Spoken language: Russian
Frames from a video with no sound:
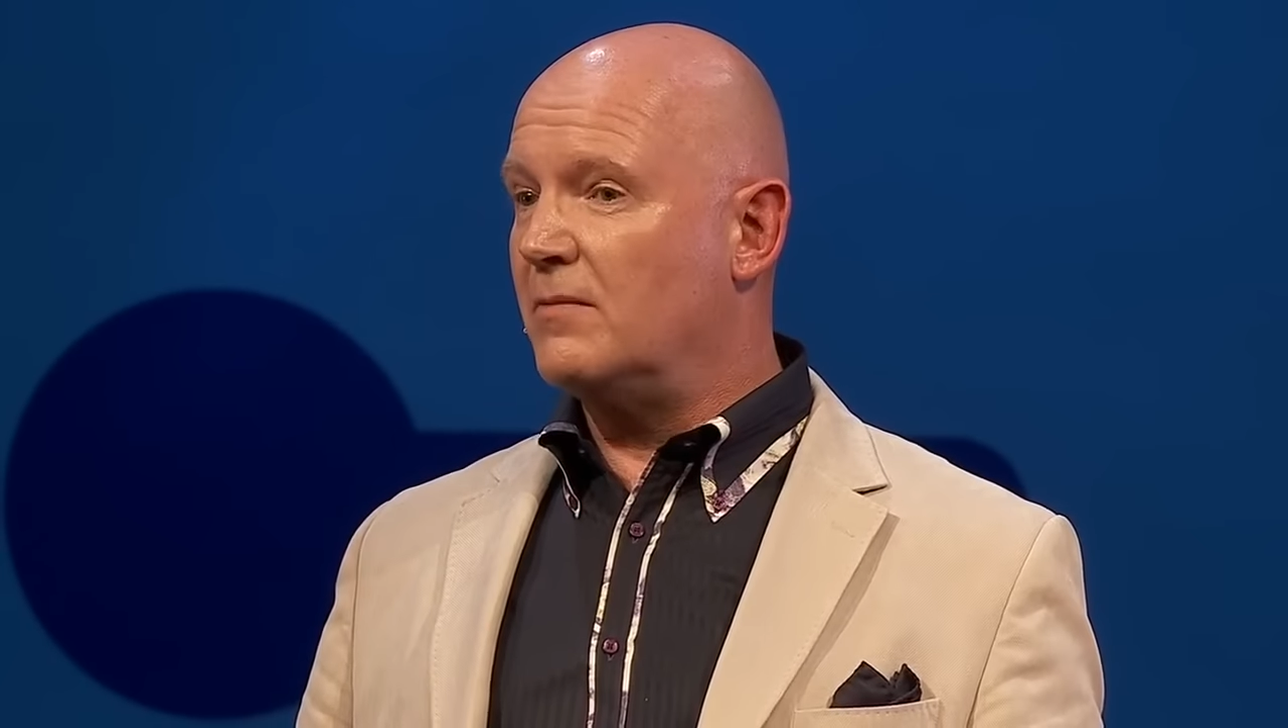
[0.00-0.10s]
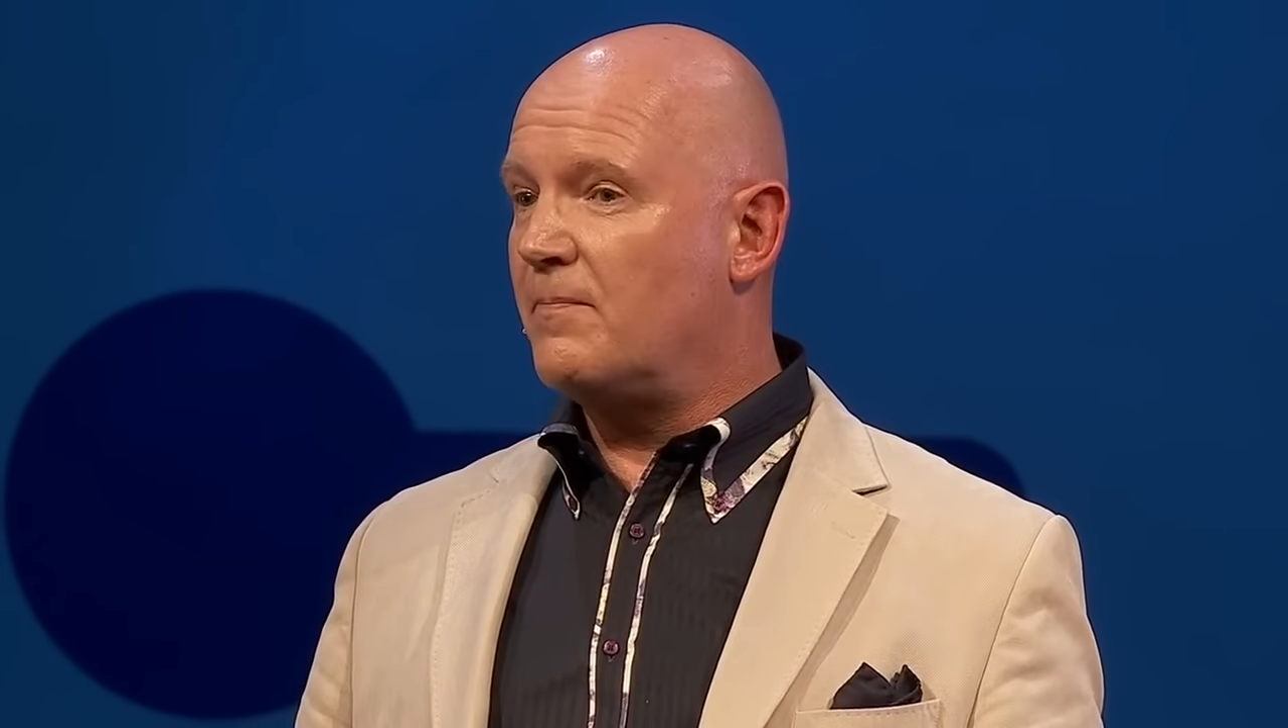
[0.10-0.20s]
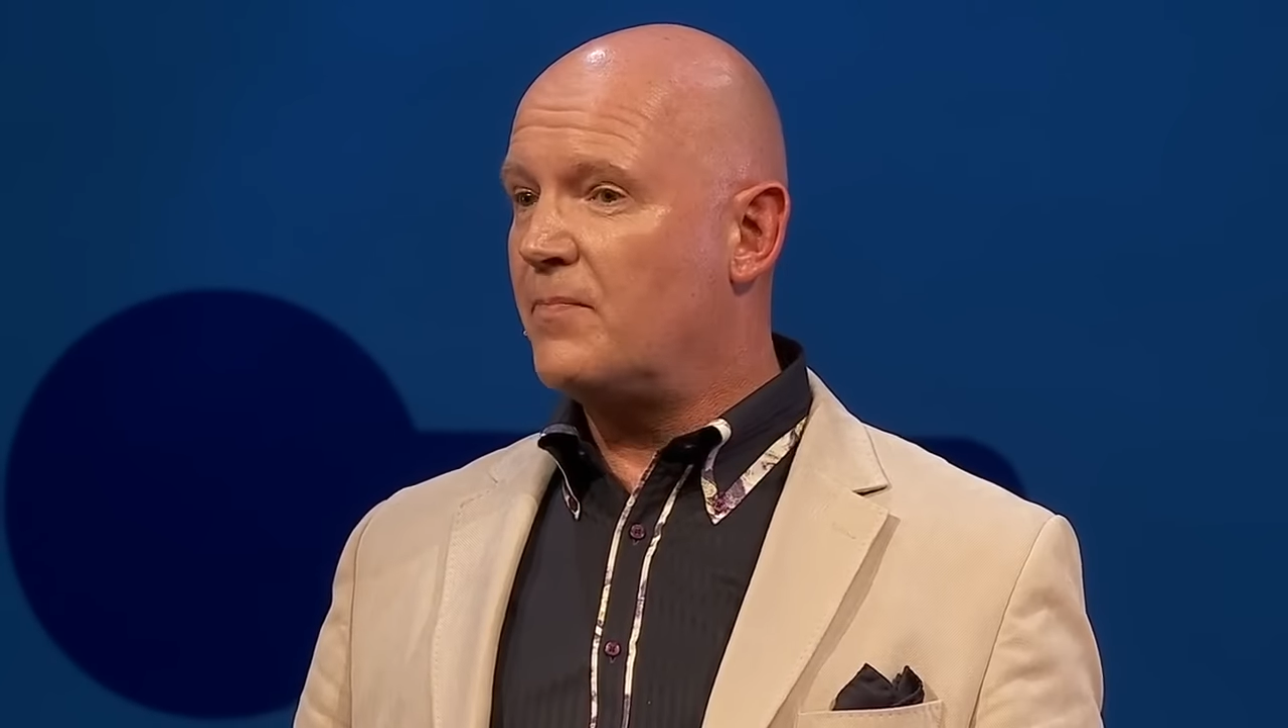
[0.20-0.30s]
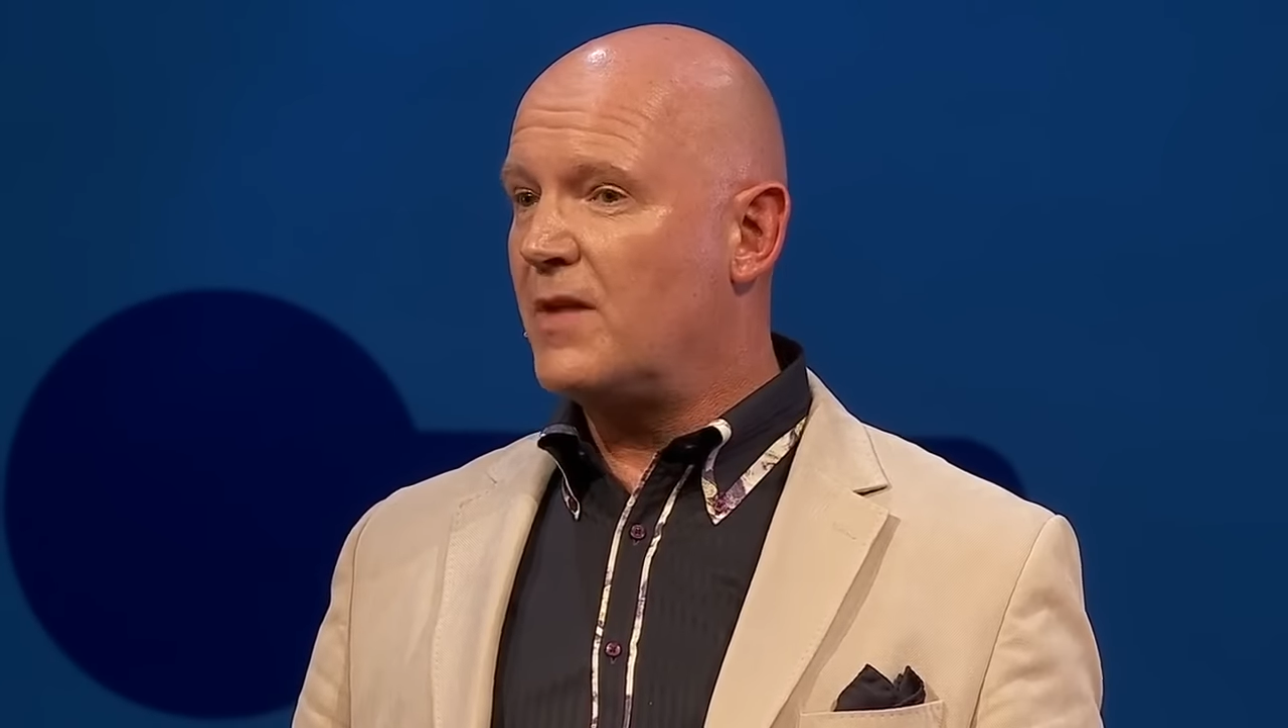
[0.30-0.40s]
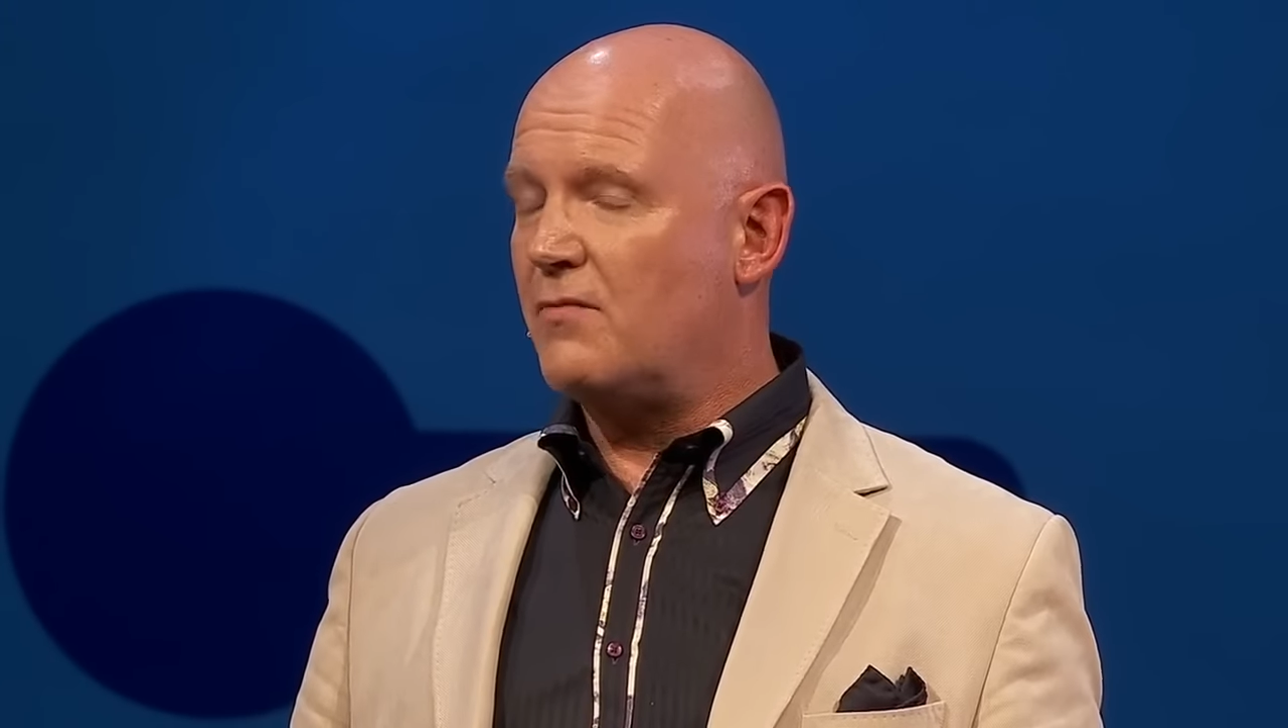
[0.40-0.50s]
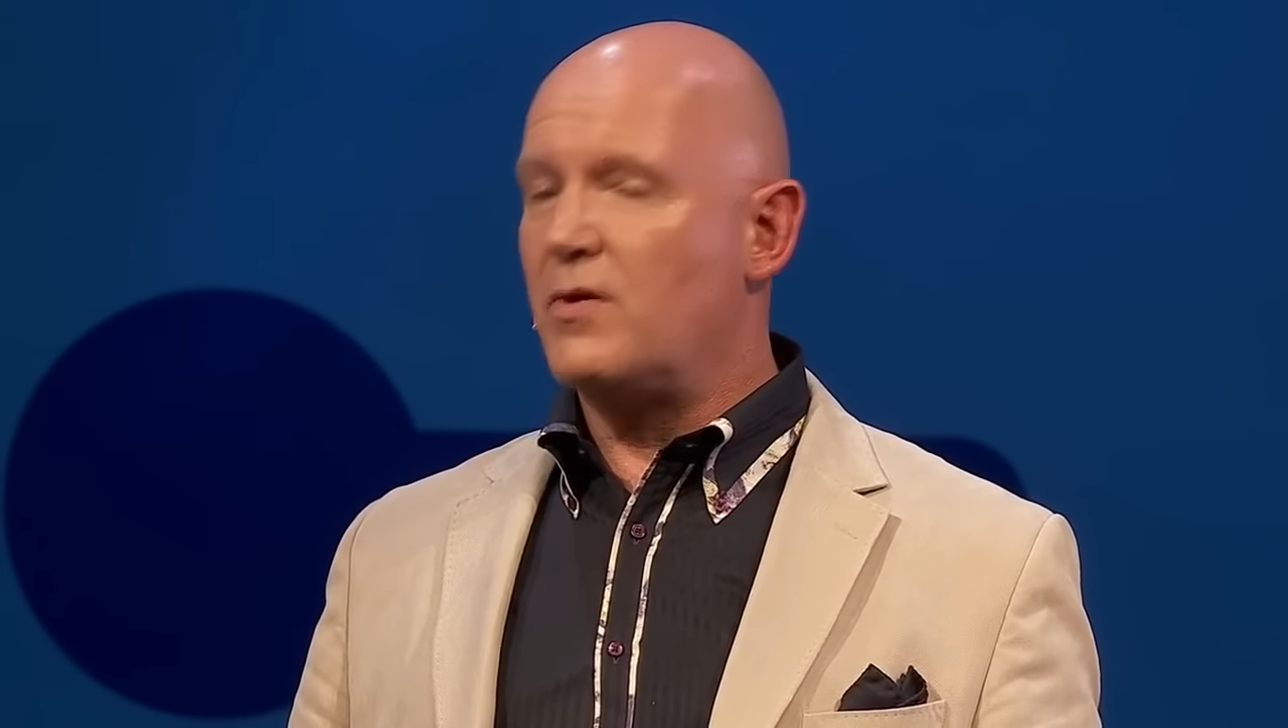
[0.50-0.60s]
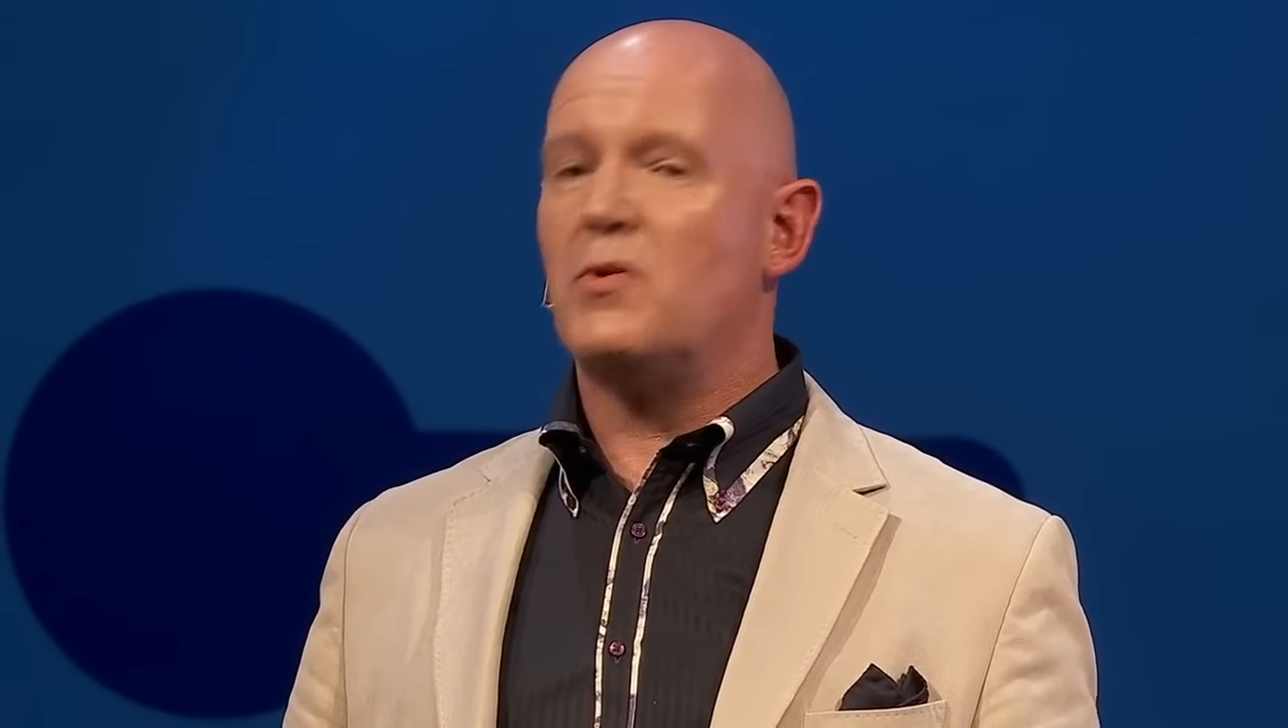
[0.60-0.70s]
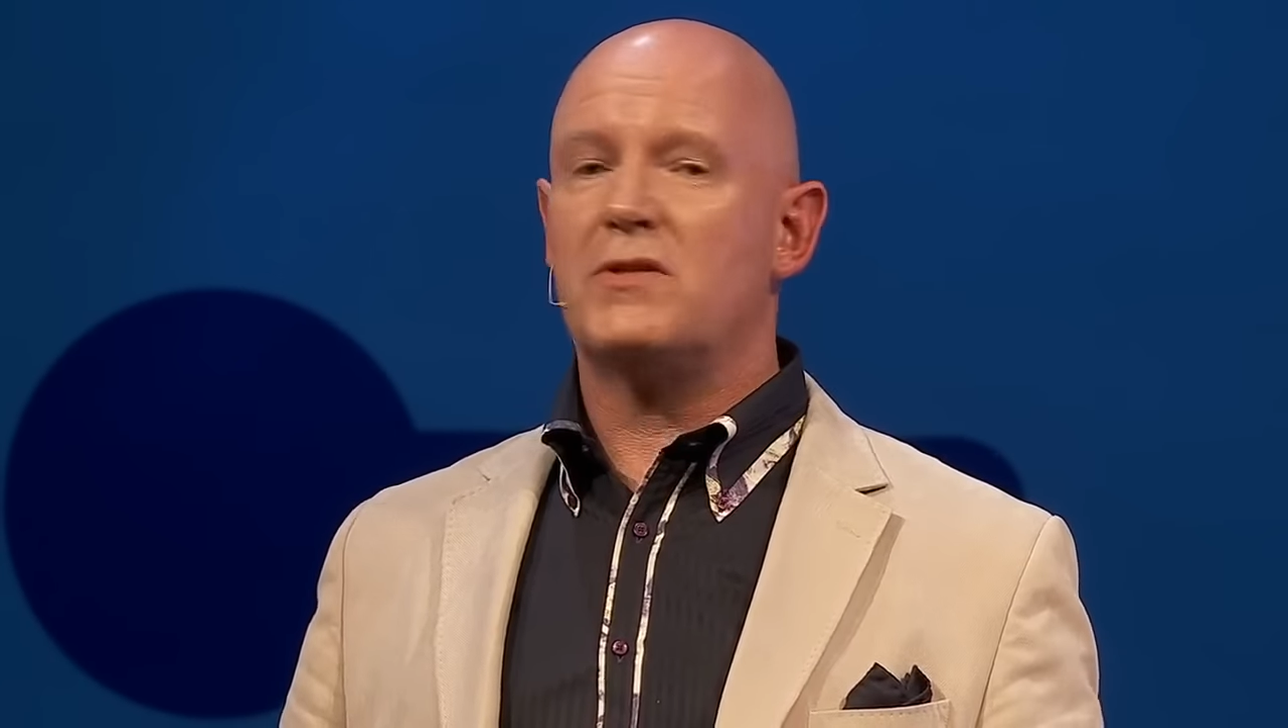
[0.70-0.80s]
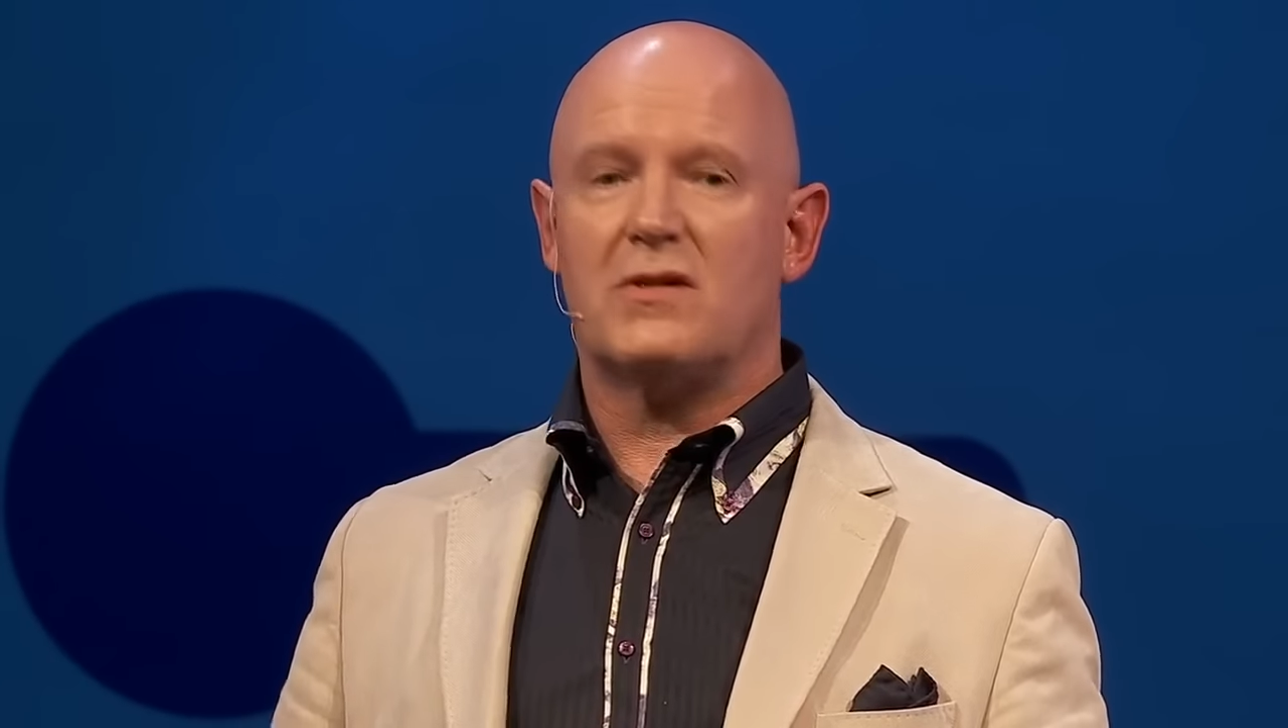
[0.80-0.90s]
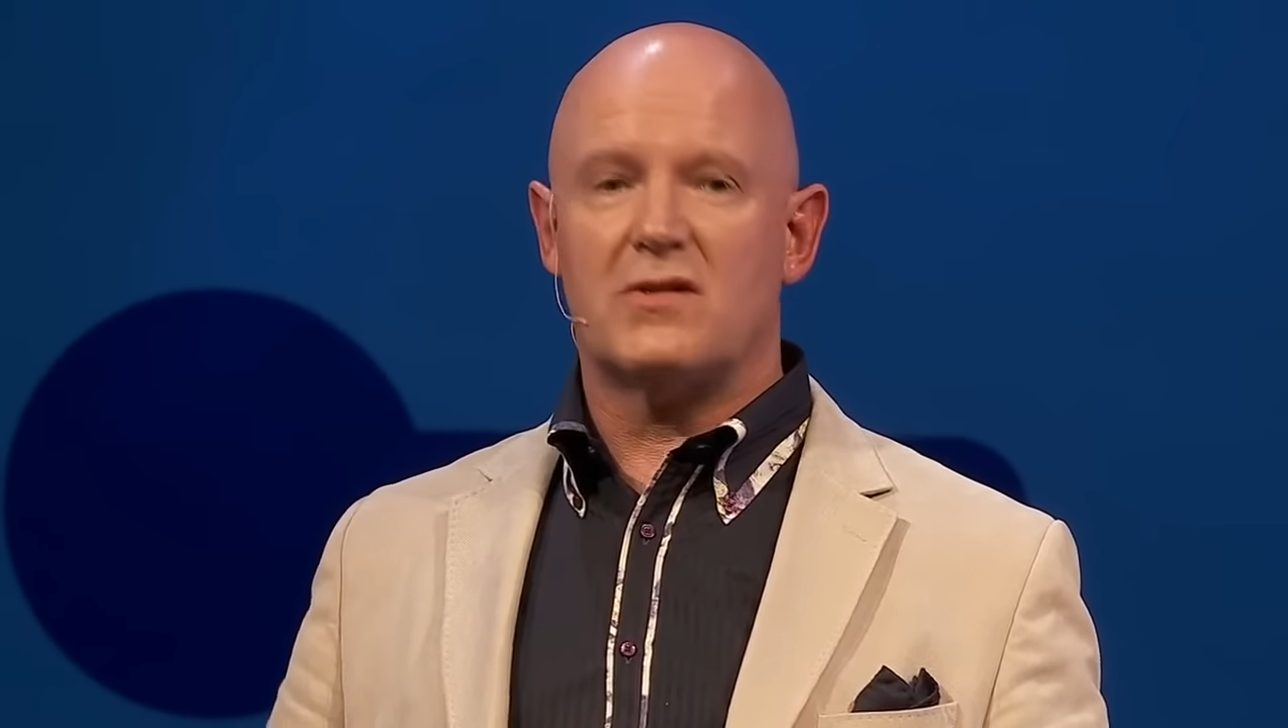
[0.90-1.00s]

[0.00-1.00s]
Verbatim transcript: чтобы наша речь